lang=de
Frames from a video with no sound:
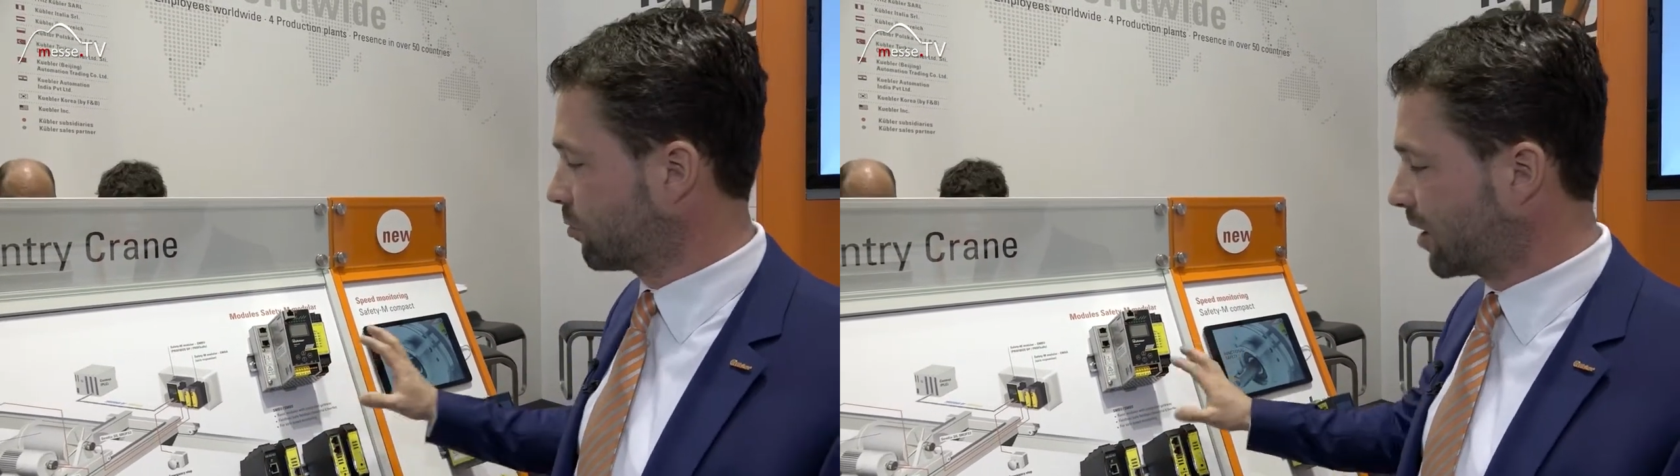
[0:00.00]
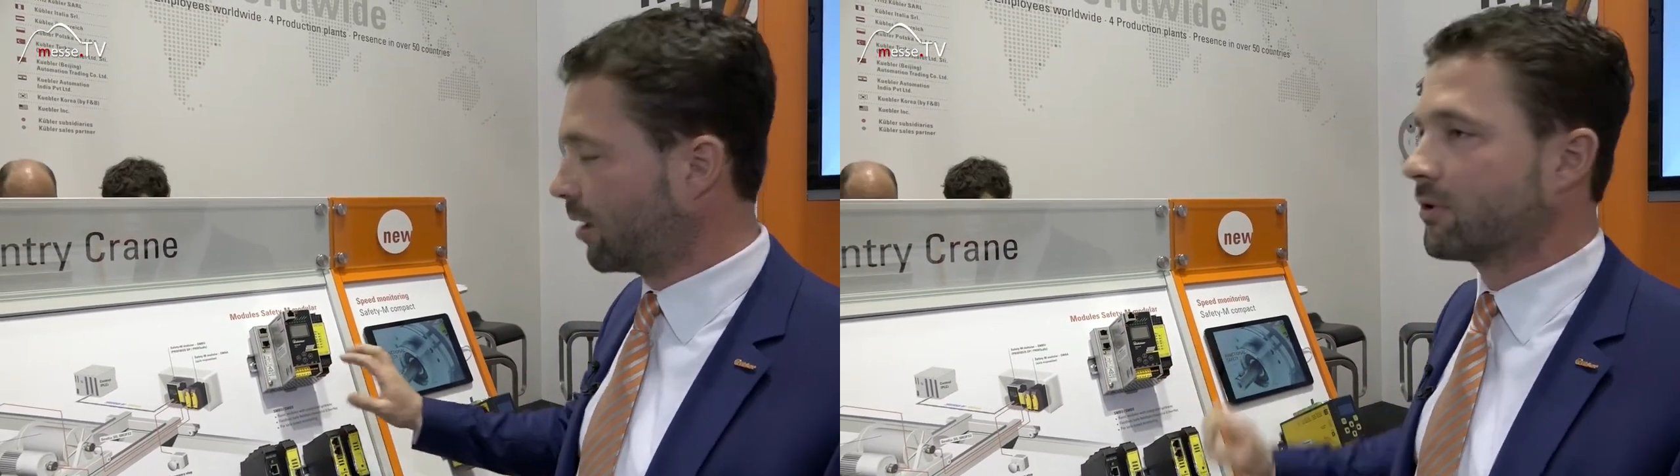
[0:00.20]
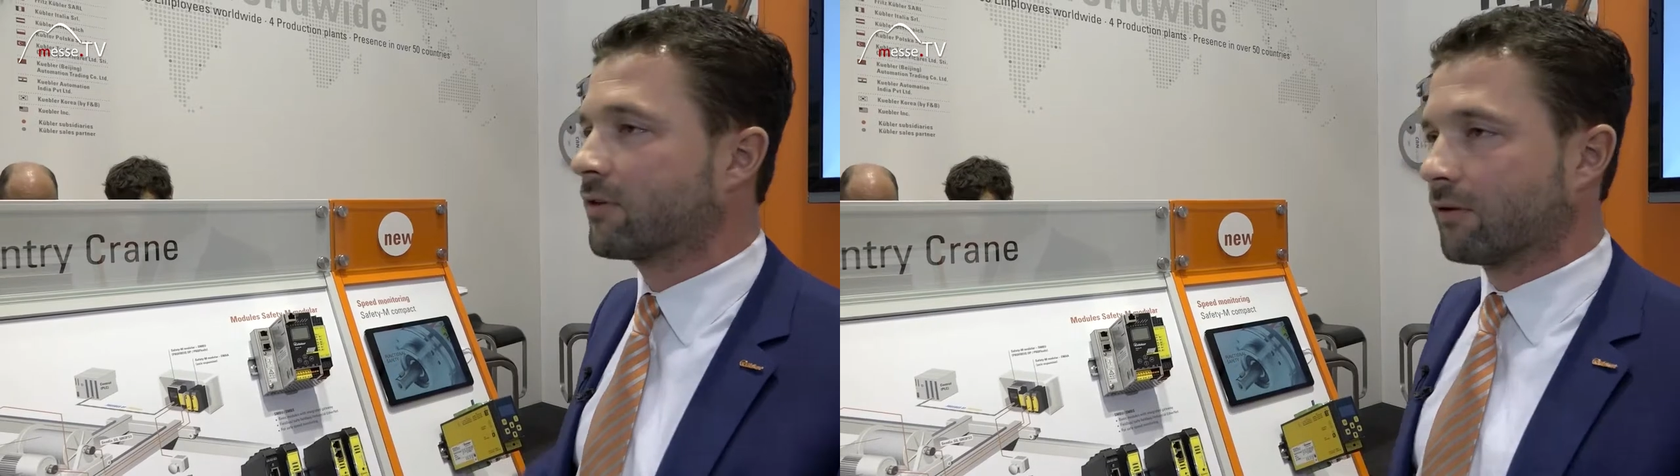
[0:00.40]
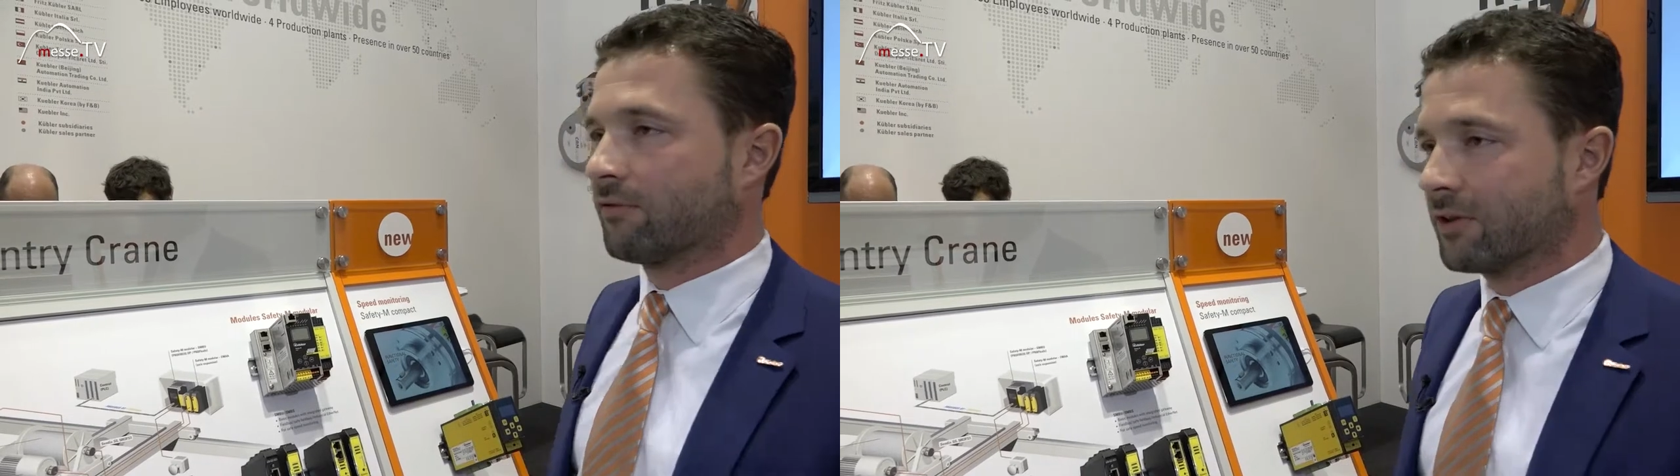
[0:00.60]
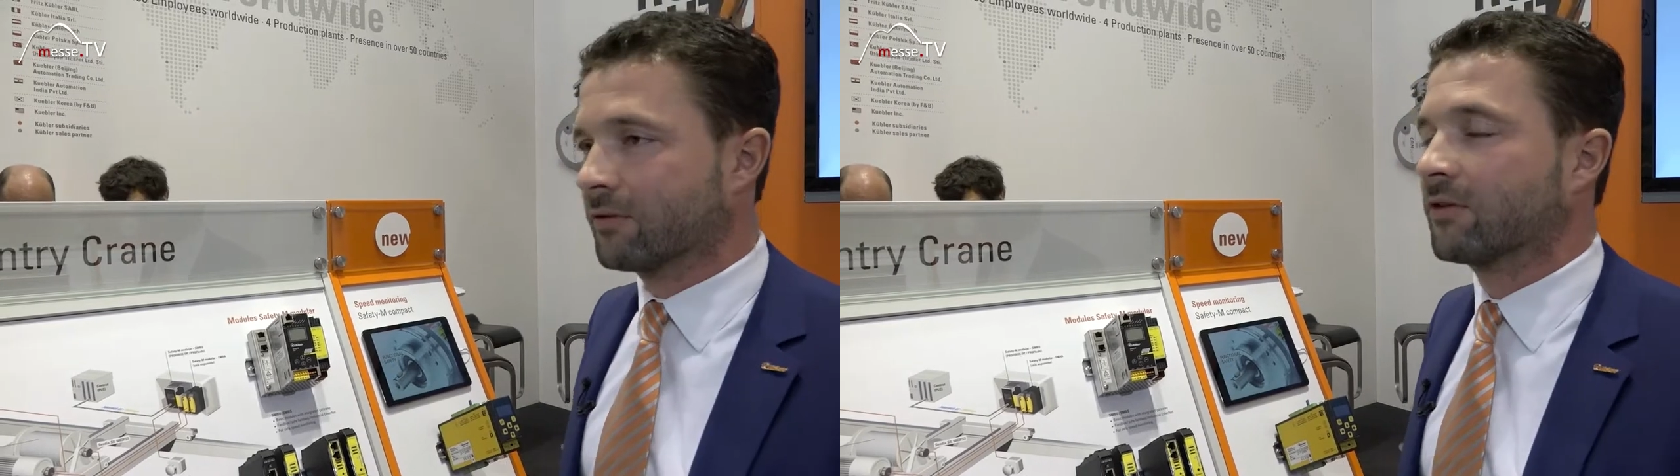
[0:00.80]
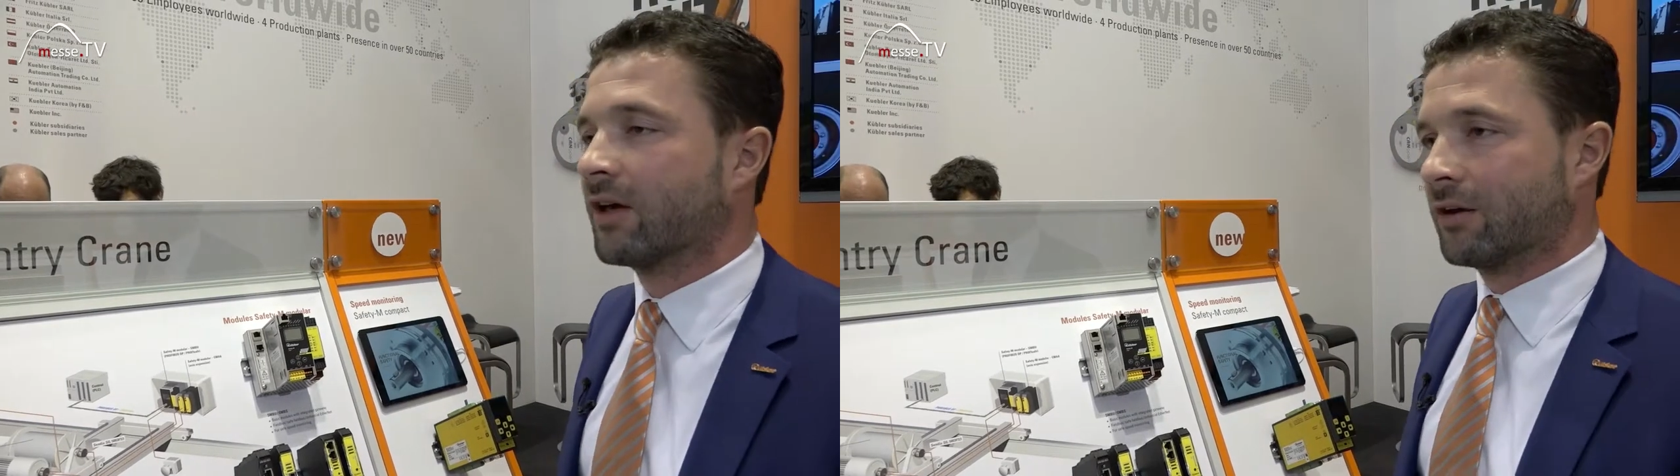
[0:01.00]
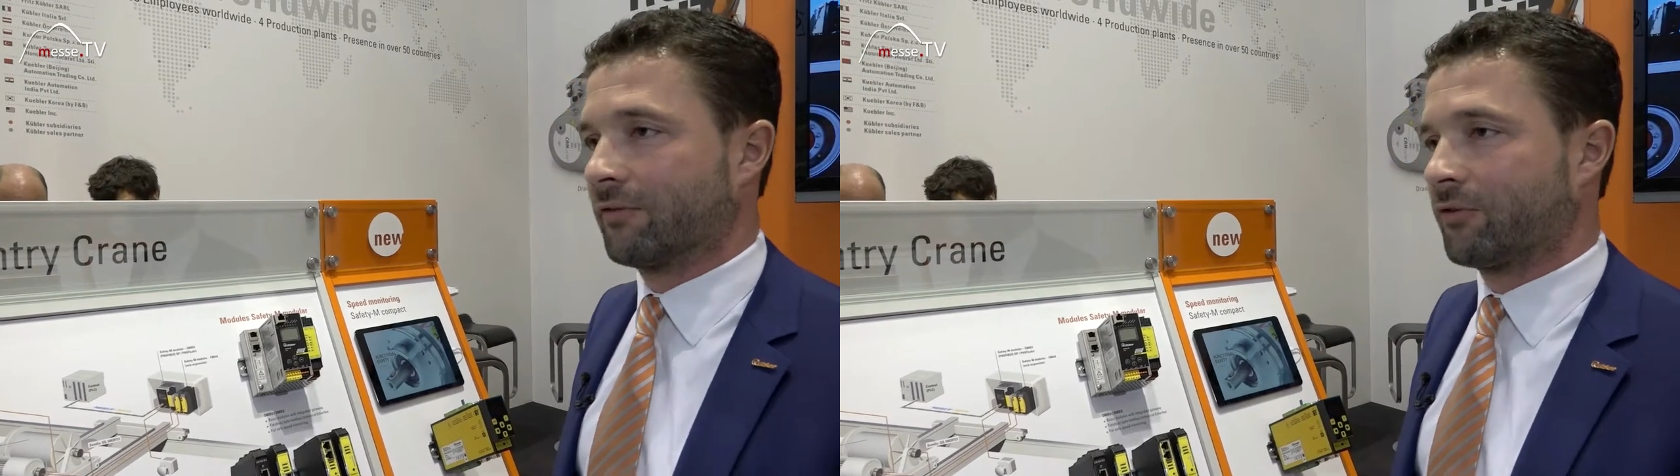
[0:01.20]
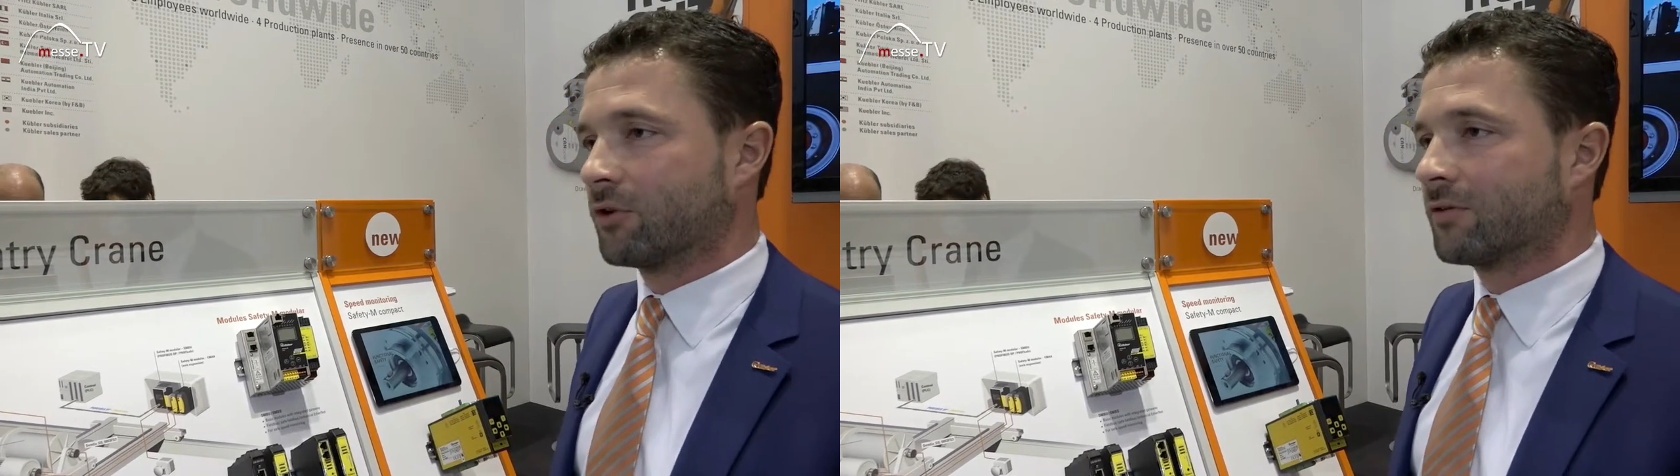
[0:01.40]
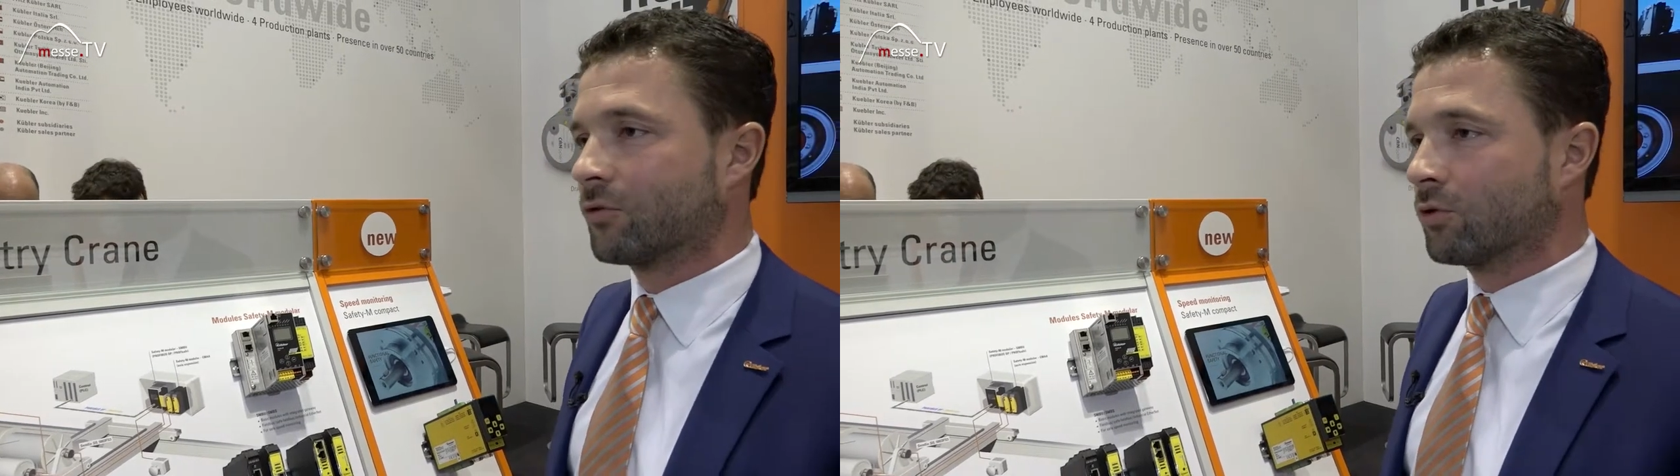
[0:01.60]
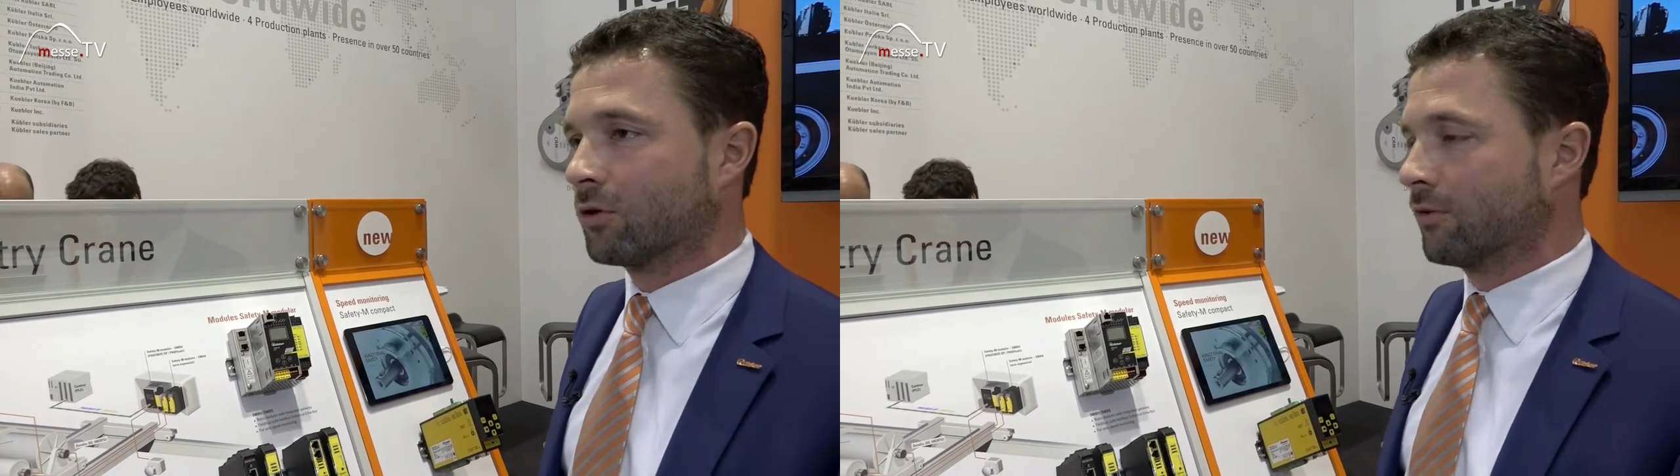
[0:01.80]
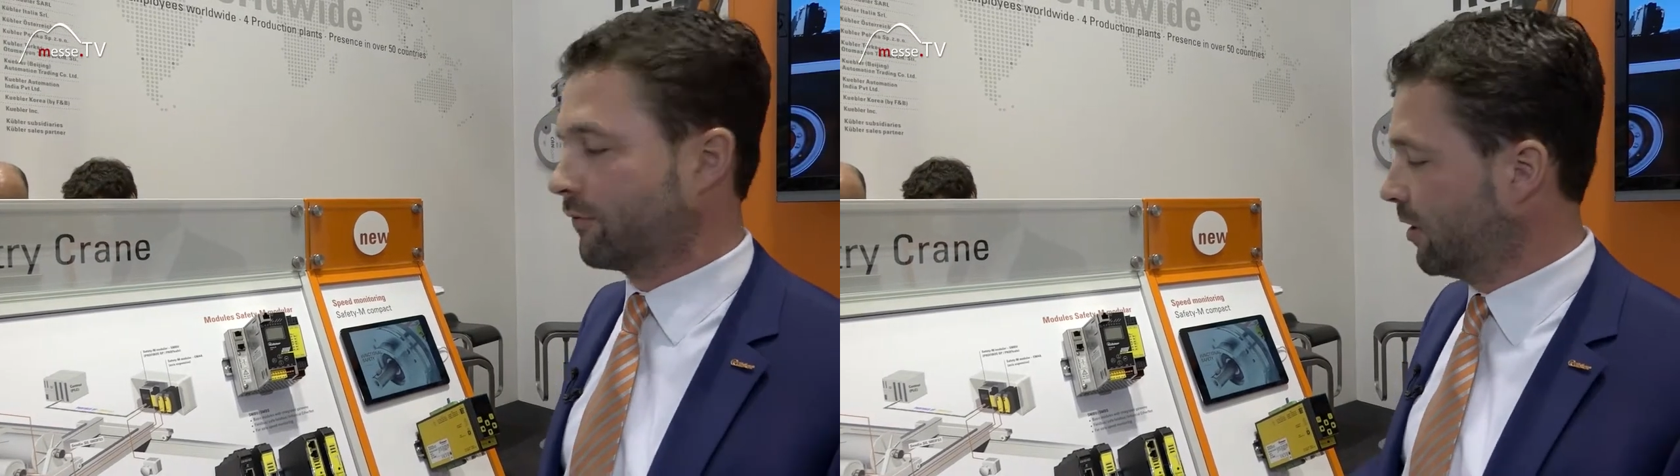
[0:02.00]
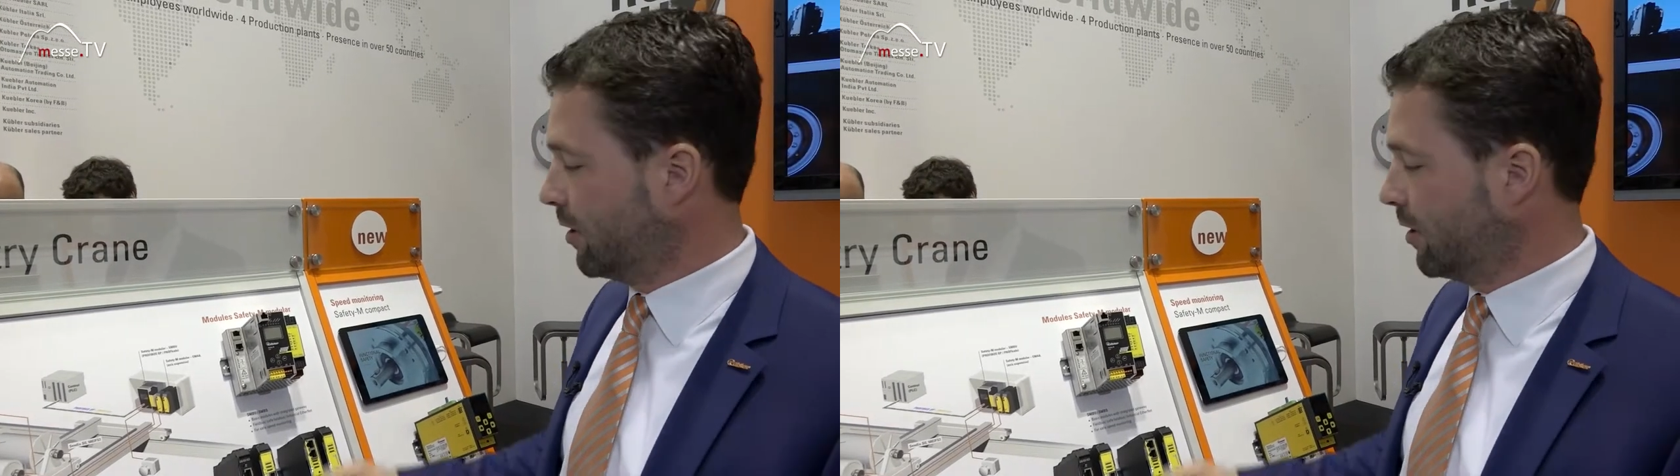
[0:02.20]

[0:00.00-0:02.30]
um damit fit zu sein für die Zukunft,